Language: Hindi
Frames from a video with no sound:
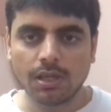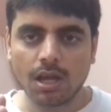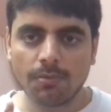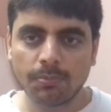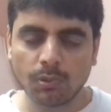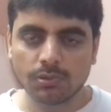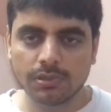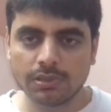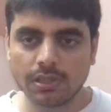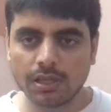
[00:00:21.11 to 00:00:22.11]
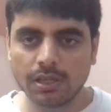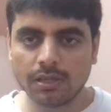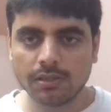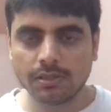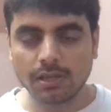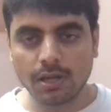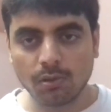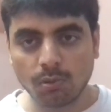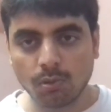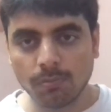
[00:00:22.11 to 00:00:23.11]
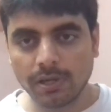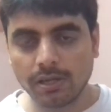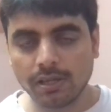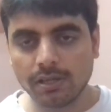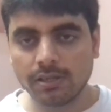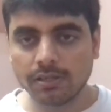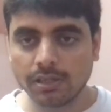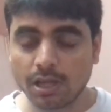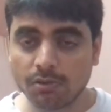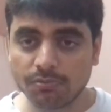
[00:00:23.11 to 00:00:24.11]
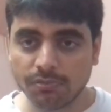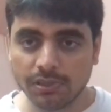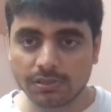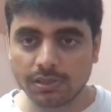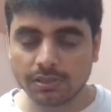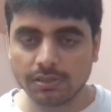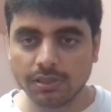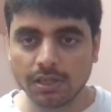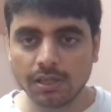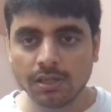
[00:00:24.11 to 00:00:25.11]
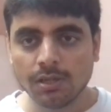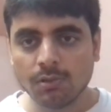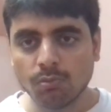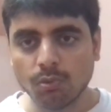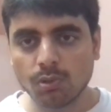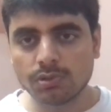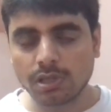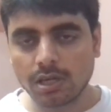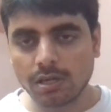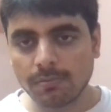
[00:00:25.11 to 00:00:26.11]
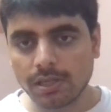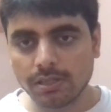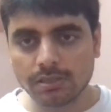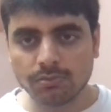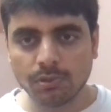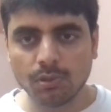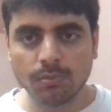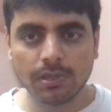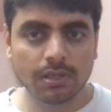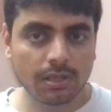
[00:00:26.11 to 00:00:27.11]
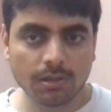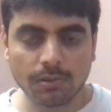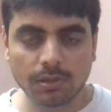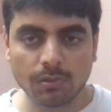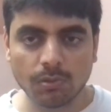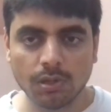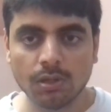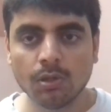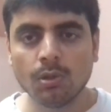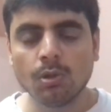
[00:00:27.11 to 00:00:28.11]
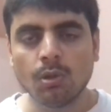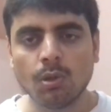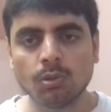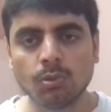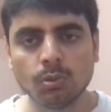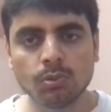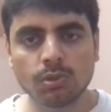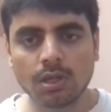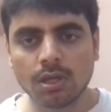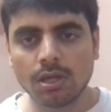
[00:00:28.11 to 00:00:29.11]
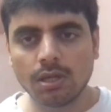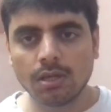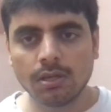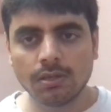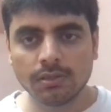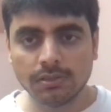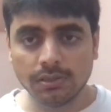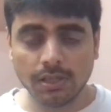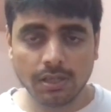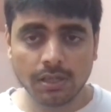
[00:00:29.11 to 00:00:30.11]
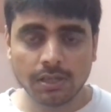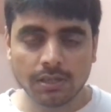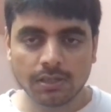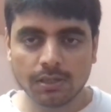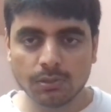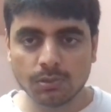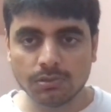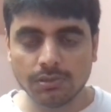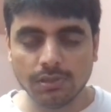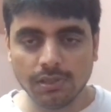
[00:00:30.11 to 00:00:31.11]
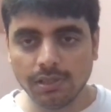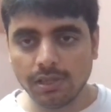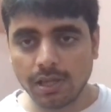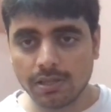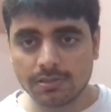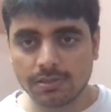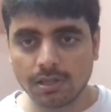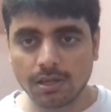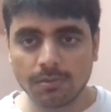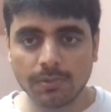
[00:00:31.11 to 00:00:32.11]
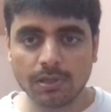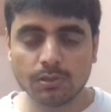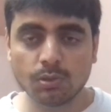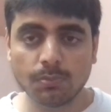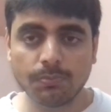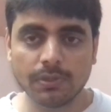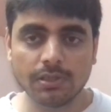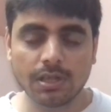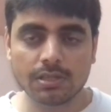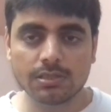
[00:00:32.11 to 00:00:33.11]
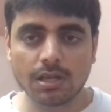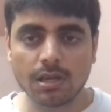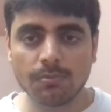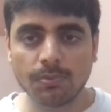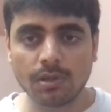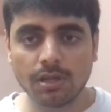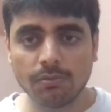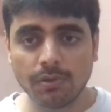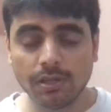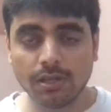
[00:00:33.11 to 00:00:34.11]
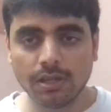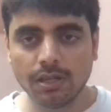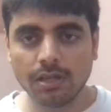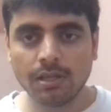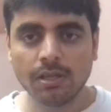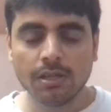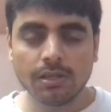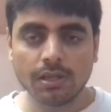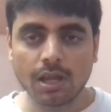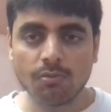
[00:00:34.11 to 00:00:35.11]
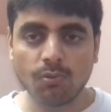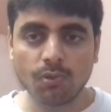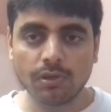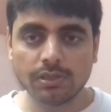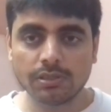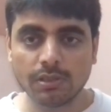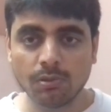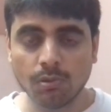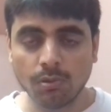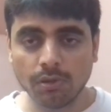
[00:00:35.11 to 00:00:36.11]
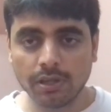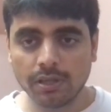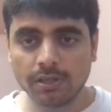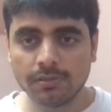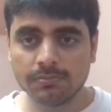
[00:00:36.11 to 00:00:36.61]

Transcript: क्या प्रोसीजर है क्या डॉक्यूमेंट है क्या फ़ीस लगती है वो सारा मैं इस वीडियो में कवर करूँगा और दूसरा ये कि जो दिल्ली एनसीआर में जो पंद्रह साल पुराने व्हीकल हैं क्या वो रजिस्टर्ड होंगे